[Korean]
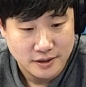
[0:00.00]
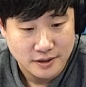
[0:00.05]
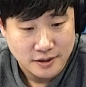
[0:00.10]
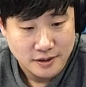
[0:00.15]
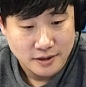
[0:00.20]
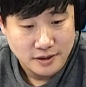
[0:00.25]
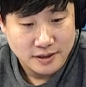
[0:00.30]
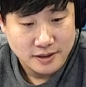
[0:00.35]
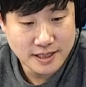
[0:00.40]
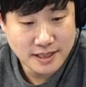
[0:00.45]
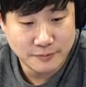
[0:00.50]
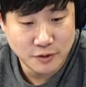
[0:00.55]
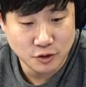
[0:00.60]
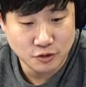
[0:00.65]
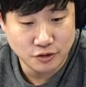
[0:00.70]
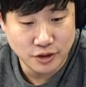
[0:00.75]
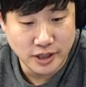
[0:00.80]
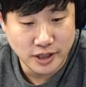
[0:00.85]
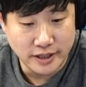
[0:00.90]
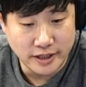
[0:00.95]

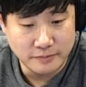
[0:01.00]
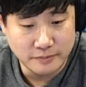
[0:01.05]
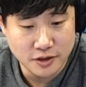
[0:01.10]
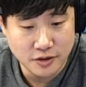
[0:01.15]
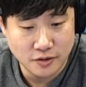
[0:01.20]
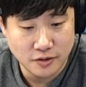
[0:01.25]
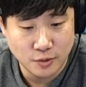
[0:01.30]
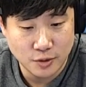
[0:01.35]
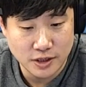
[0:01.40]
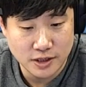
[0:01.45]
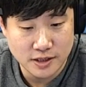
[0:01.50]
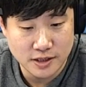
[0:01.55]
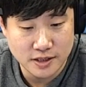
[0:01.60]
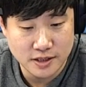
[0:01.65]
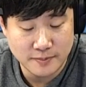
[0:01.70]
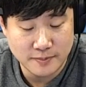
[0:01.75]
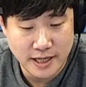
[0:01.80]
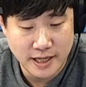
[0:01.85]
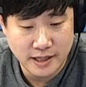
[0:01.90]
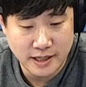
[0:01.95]
3691님, 저는 오늘
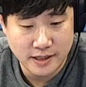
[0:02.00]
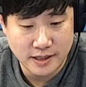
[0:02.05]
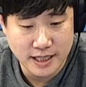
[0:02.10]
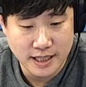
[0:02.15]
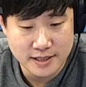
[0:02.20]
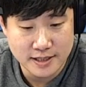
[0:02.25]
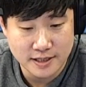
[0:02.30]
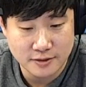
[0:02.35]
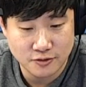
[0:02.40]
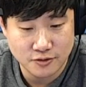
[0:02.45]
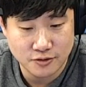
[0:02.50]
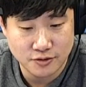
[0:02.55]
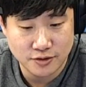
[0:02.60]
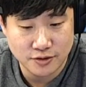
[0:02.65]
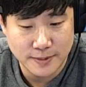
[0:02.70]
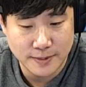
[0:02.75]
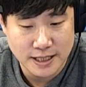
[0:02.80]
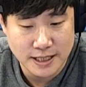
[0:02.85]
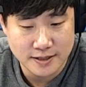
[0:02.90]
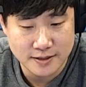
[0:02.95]
스마일 라식 수술을
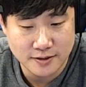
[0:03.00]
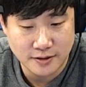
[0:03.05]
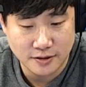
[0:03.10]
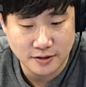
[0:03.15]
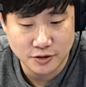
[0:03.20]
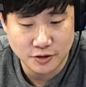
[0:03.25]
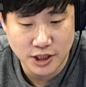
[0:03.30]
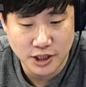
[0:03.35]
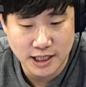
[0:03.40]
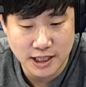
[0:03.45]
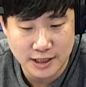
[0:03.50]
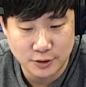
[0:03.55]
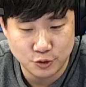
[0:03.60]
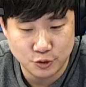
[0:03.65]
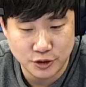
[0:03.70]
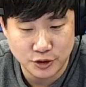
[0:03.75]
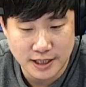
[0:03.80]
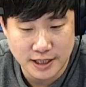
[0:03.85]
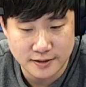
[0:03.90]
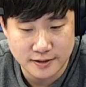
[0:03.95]
받아서 최대한
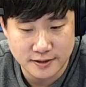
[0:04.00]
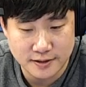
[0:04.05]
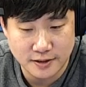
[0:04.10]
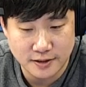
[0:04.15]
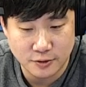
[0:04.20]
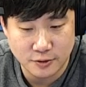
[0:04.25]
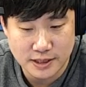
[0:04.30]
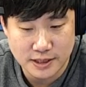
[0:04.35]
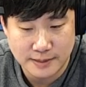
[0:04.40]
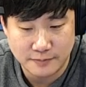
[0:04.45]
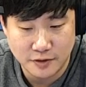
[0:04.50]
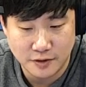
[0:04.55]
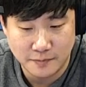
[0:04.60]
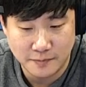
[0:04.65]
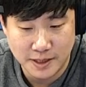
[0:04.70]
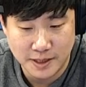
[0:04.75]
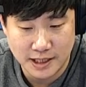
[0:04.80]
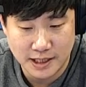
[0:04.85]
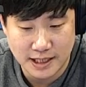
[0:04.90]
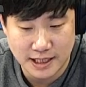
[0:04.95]
눈 안 쓰려고 3년
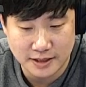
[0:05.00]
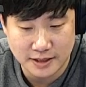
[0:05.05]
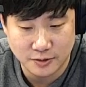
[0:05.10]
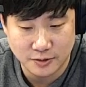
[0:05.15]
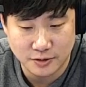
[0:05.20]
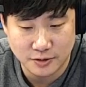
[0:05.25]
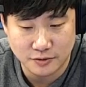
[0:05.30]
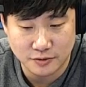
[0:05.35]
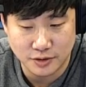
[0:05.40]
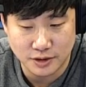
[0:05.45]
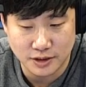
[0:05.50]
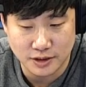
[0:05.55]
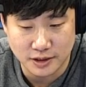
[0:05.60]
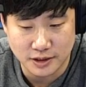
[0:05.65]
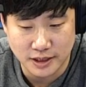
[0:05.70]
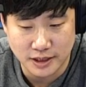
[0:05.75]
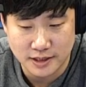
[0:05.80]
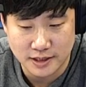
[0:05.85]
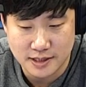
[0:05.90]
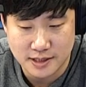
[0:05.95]
만에 라디오 듣고
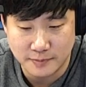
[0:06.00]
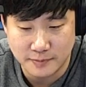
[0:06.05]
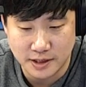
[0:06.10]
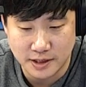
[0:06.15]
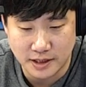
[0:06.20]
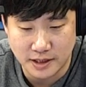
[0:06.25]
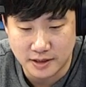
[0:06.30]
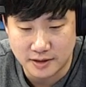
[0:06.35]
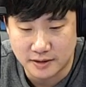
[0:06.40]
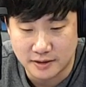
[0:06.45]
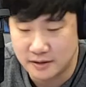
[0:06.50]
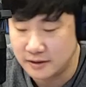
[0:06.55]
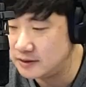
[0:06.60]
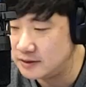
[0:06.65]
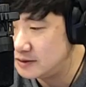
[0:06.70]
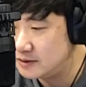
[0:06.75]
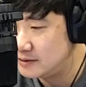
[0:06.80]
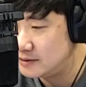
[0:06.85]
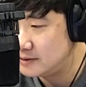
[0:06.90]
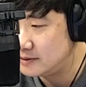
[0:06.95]
있는데 재밌네요.
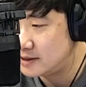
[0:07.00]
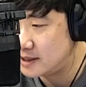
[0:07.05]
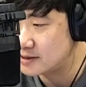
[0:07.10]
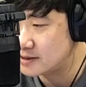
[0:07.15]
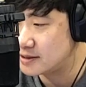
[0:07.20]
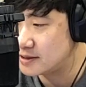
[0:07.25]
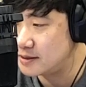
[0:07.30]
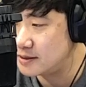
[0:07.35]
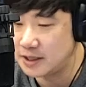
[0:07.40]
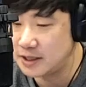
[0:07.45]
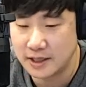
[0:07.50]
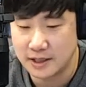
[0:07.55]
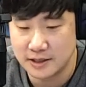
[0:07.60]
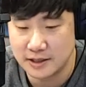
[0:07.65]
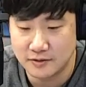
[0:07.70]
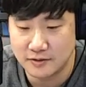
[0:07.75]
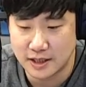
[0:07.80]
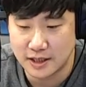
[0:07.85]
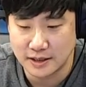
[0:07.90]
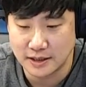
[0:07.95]
아직 재밌게
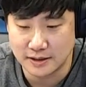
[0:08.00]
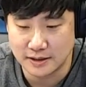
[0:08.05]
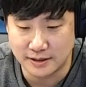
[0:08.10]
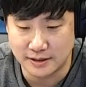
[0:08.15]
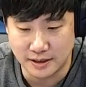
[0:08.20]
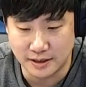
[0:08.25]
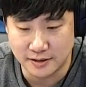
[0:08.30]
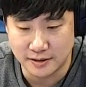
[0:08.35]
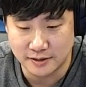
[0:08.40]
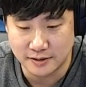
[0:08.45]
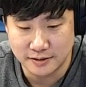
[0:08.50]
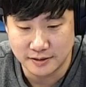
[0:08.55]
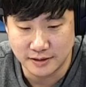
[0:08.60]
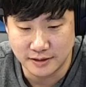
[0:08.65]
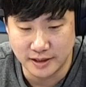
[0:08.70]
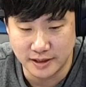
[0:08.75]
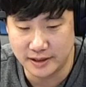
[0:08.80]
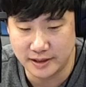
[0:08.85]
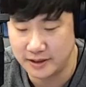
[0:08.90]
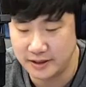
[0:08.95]
하지도 않았는데요.
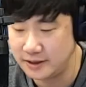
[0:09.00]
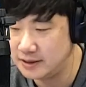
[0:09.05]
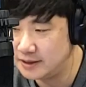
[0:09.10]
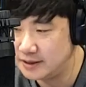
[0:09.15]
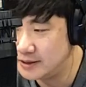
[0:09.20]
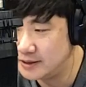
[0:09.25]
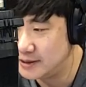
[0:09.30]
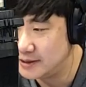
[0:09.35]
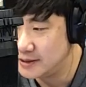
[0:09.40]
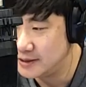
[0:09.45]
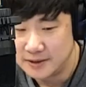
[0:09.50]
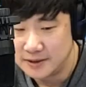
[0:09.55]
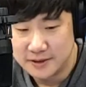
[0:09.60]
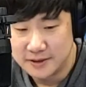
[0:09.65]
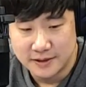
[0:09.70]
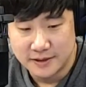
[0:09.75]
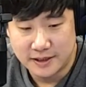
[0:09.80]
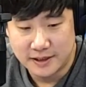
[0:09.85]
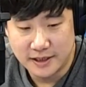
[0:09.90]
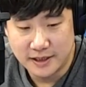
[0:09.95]
네.
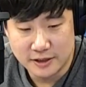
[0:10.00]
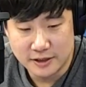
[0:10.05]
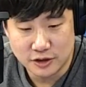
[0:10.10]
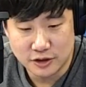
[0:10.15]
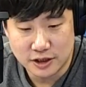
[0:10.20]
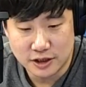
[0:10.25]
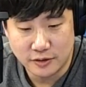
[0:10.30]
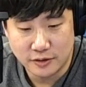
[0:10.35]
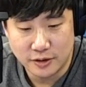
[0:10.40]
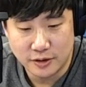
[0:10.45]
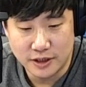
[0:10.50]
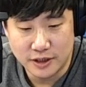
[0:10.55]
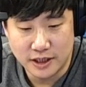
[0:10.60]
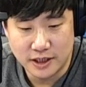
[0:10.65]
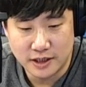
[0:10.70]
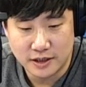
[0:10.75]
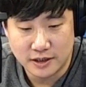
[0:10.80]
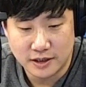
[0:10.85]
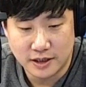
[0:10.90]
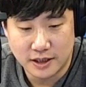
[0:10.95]
기대해 주시고요,
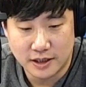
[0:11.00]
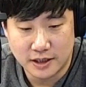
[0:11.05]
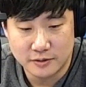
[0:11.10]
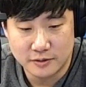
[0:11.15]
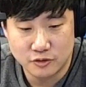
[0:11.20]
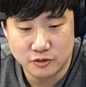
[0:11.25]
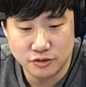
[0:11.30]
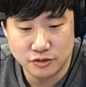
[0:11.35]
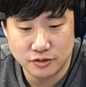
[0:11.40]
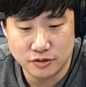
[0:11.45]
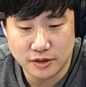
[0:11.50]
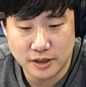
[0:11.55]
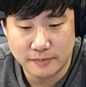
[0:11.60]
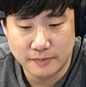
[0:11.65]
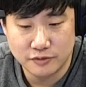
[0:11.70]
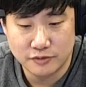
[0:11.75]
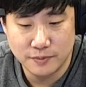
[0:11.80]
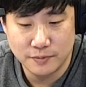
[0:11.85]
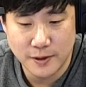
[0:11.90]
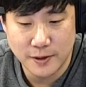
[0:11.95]
오늘. 아, 눈 참
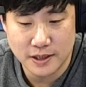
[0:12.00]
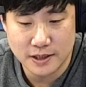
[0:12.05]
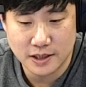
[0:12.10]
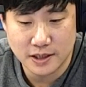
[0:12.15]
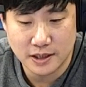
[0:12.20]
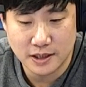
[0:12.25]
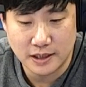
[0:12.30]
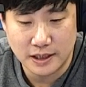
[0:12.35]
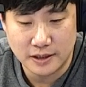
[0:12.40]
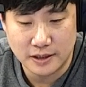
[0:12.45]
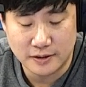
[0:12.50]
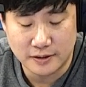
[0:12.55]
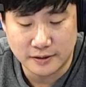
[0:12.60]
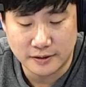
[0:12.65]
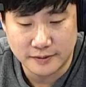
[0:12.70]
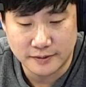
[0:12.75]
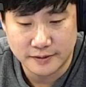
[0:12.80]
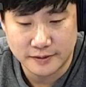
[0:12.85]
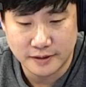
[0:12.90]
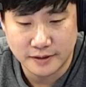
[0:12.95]
불편하시겠네요.
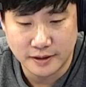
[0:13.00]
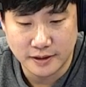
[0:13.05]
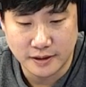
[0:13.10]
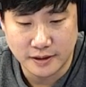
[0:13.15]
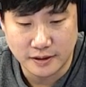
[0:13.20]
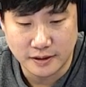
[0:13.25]
예.